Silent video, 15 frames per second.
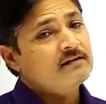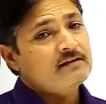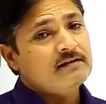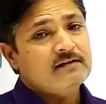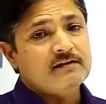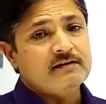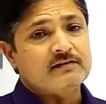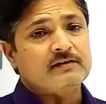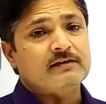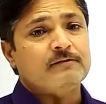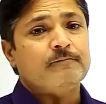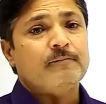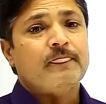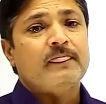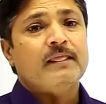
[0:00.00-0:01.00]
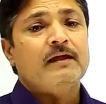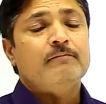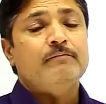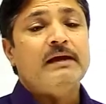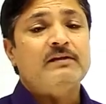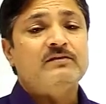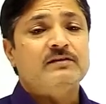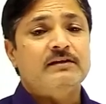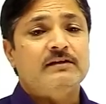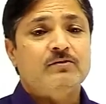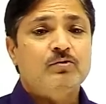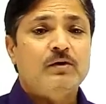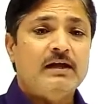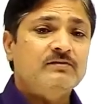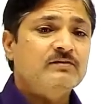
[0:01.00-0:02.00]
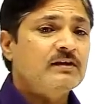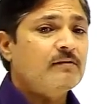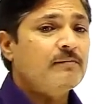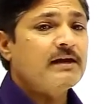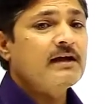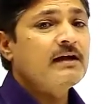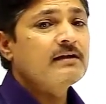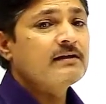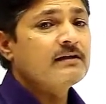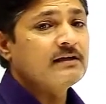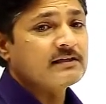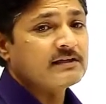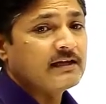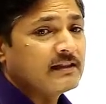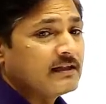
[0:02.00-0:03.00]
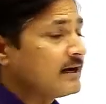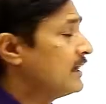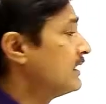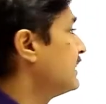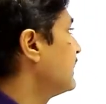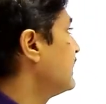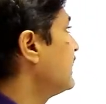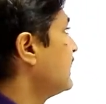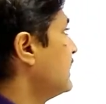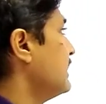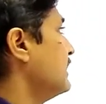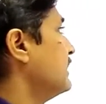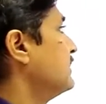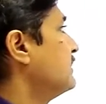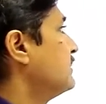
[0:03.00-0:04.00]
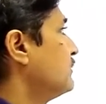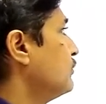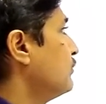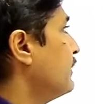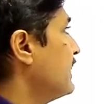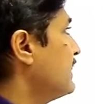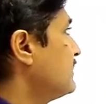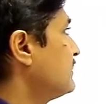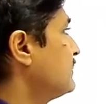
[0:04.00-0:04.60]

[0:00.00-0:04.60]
इसकी भैंस की तो आंसर हमारा इसके अंदर आ जाएगा ए तो भैंस